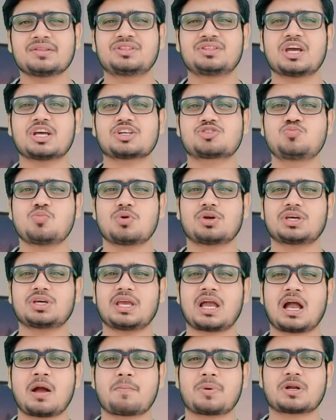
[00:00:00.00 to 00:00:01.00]
देशमुख के
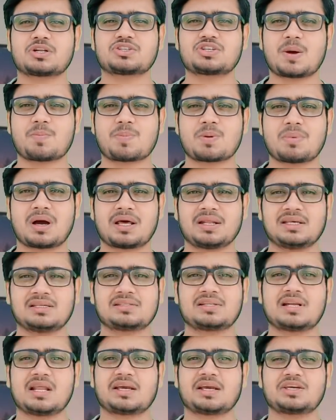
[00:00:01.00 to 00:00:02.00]
यहाँ पर छापेमारी
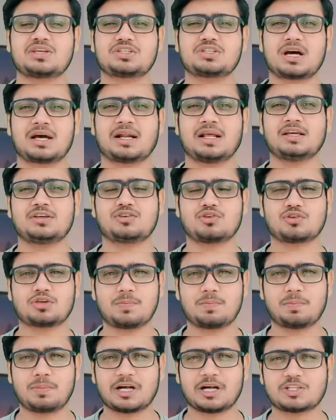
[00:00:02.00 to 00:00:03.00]
इसलिए की जा रही क्योंकि
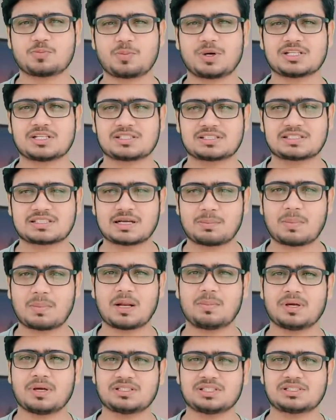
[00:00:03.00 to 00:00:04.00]
पाँच पाँच
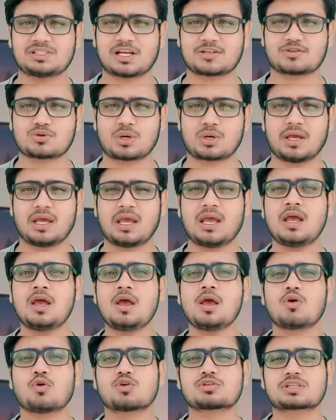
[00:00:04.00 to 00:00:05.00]
सम्मन भेजे जा चुके हैं
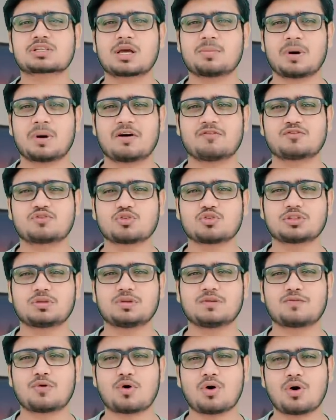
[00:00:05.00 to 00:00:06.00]
उसके बावजूद
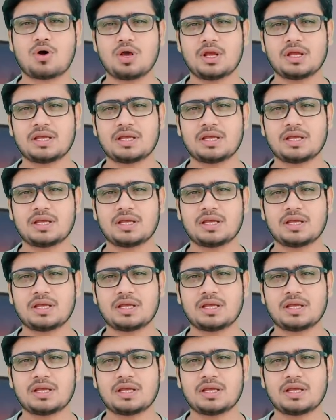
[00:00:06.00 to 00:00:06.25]
भी वो